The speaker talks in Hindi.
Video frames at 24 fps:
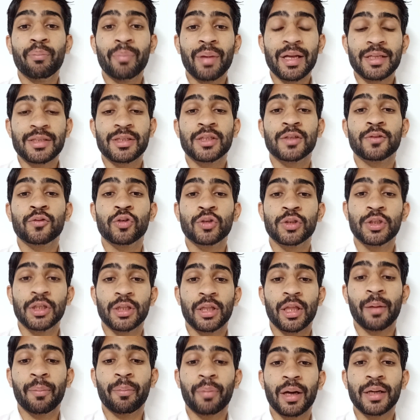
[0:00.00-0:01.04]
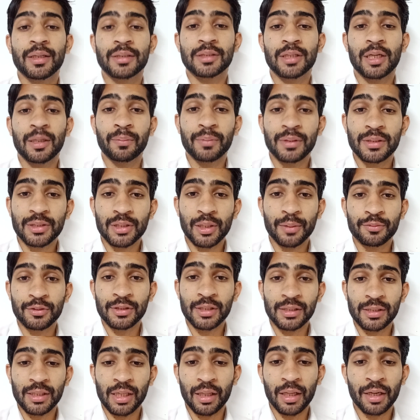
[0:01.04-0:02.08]
मैच वो जीते हैं पाकिस्तान में
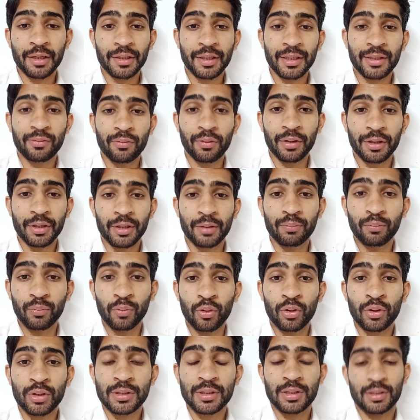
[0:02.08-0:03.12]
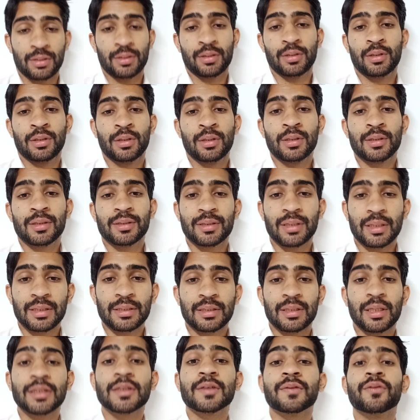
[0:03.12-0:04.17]
सबसे ज़्यादा टी ट्वेंटी मोस्ट
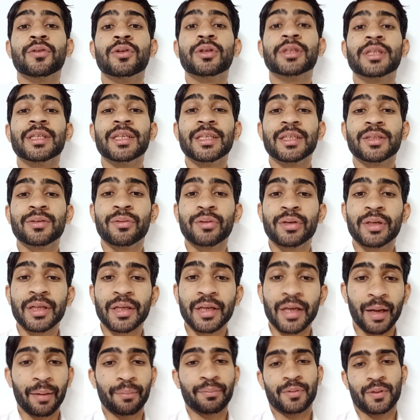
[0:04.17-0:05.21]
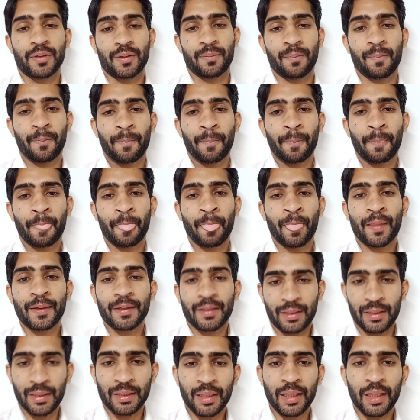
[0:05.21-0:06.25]
सक्सेसफुल टी ट्वेंटी कैप्टन
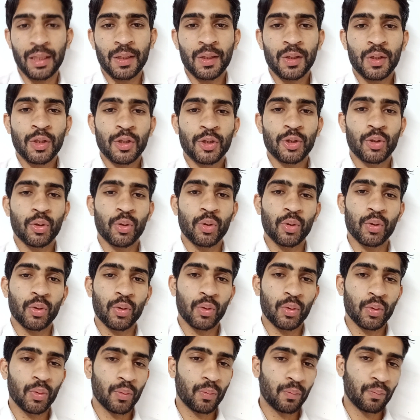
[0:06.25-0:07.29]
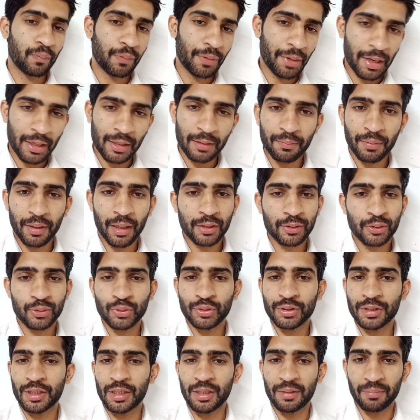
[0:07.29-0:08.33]
ठीक है तो रही बात
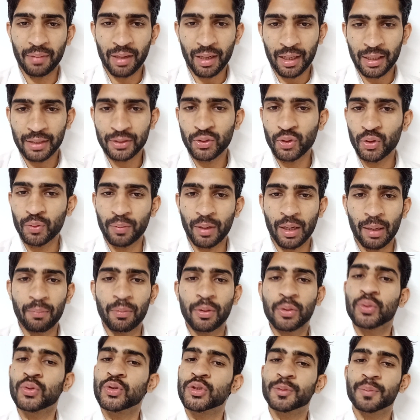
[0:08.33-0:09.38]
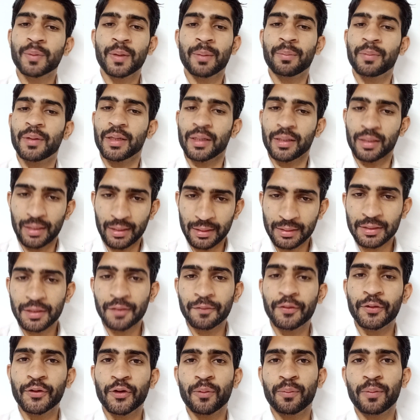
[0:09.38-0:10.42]
दूसरी इमाद और बाबर उस पर हम एक अलग
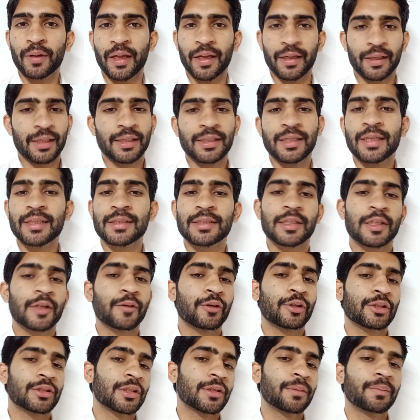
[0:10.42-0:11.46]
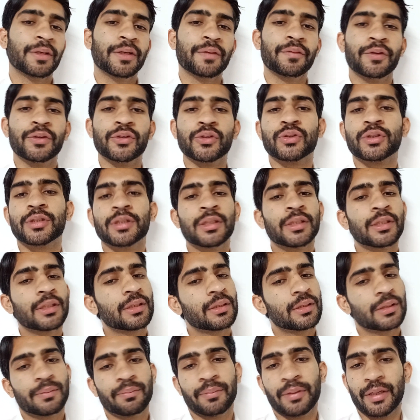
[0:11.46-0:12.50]
से वीडियो बनाएंगे ये सिर्फ और सिर्फ मेरी वीडियो थी
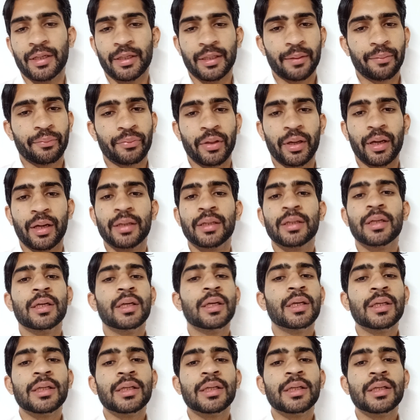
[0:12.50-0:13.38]
मेरे कप्तान